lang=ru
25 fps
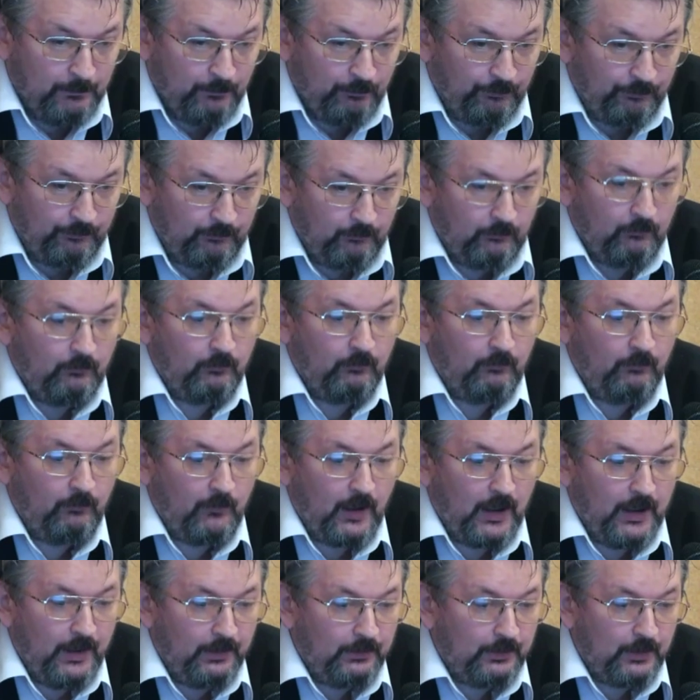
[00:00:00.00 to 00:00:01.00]
–
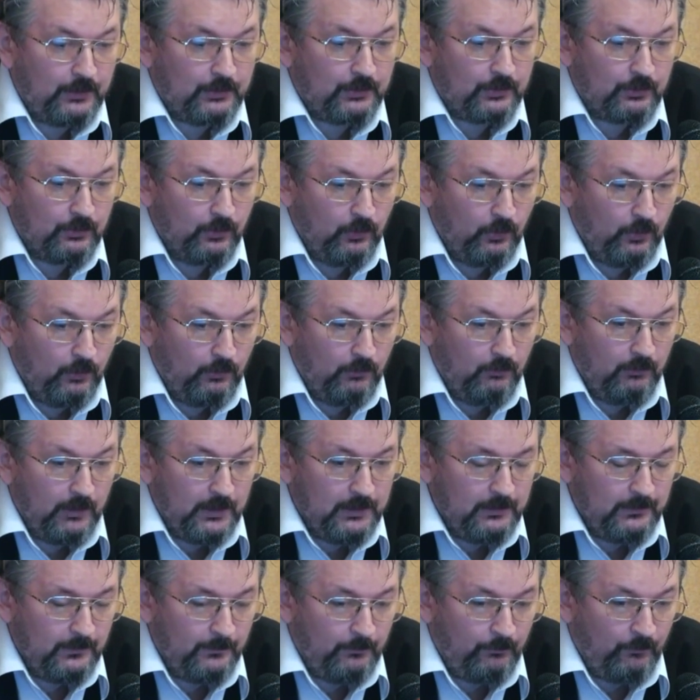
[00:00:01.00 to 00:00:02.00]
это
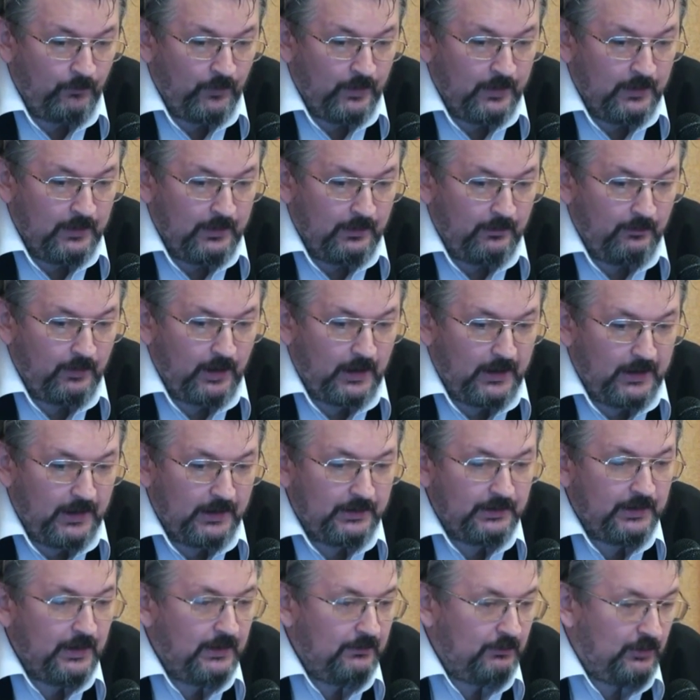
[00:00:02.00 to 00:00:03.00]
слово –
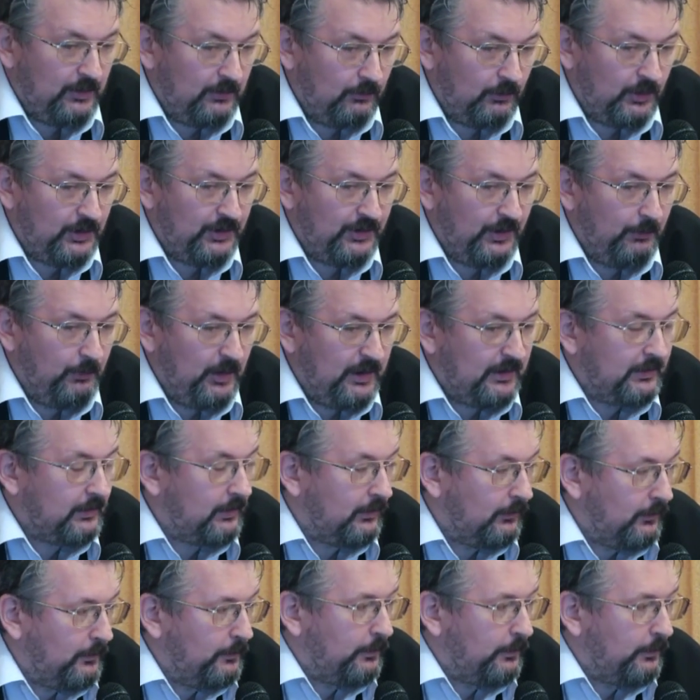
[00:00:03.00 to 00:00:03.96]
вероятнее всего, семитского